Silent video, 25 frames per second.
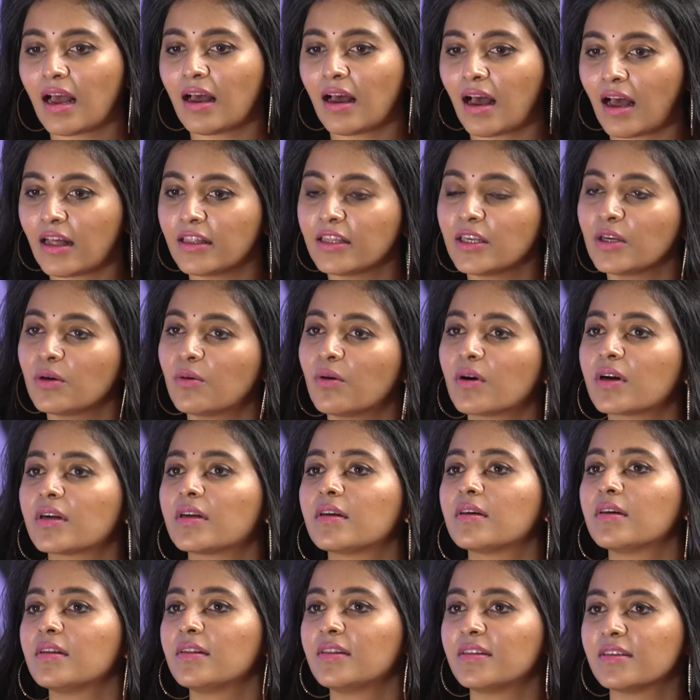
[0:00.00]
అది ఇంకొక
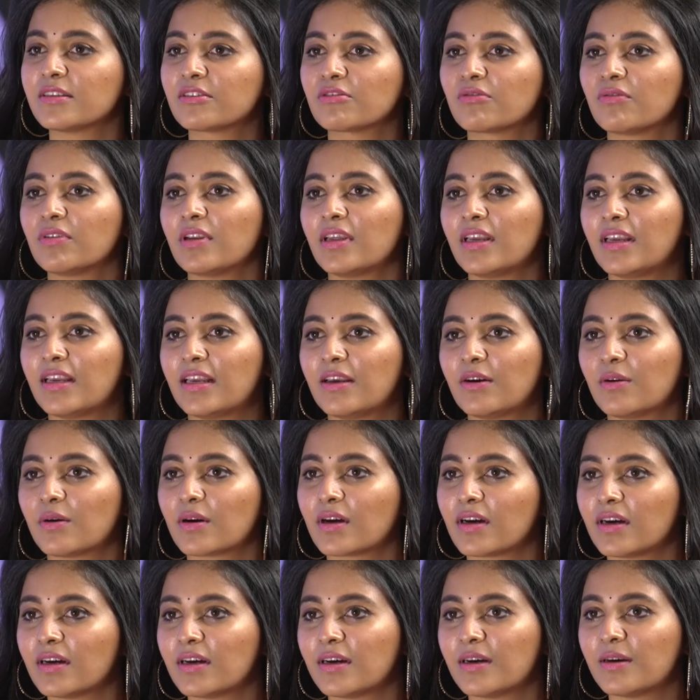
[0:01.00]
టర్న్ తీసుకునే
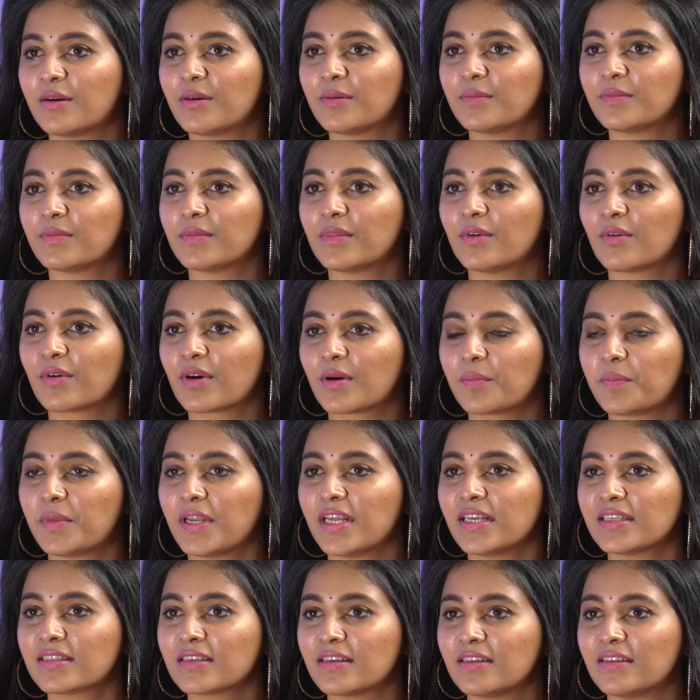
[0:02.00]
ఒక ఒక
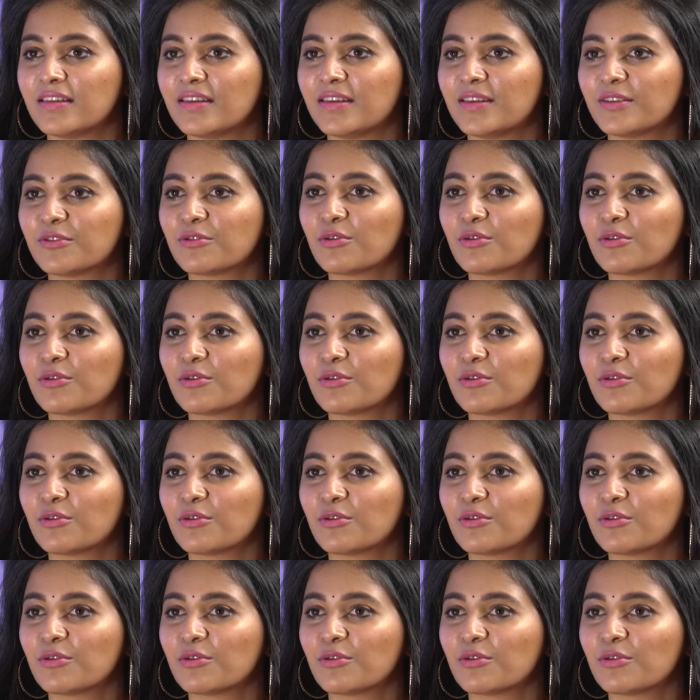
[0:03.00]
ప్లేస్ అది